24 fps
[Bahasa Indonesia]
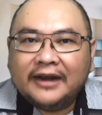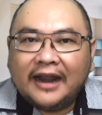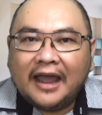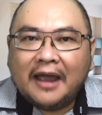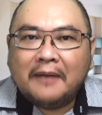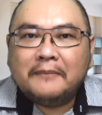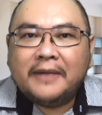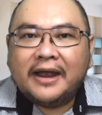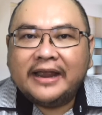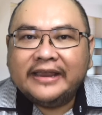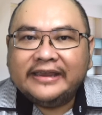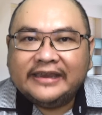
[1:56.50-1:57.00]

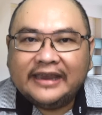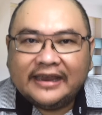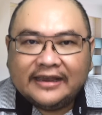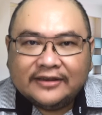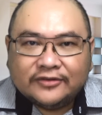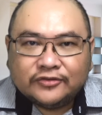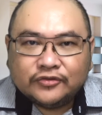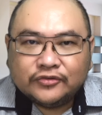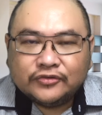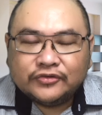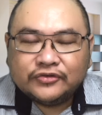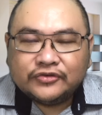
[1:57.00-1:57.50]
nama
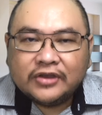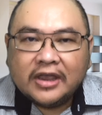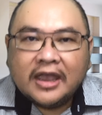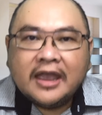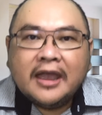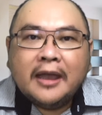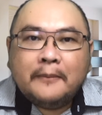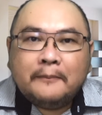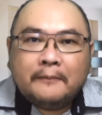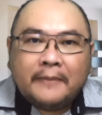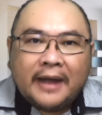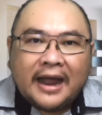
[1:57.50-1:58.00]
Yesus,
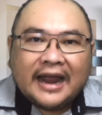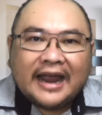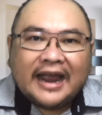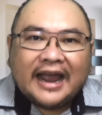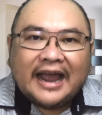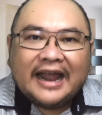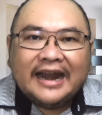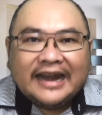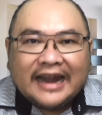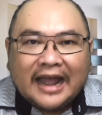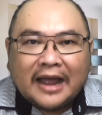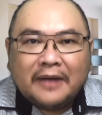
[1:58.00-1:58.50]

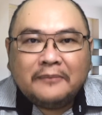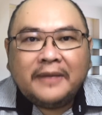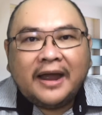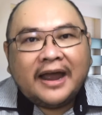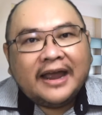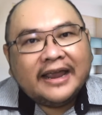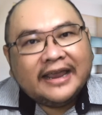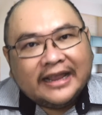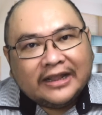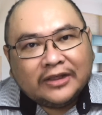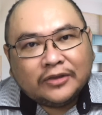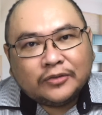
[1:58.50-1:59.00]
maka nama
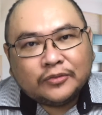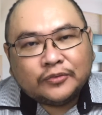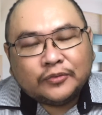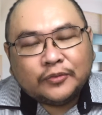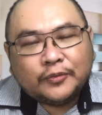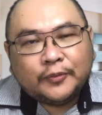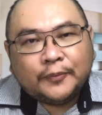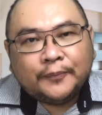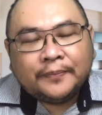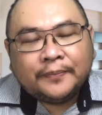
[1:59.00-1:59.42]
itu.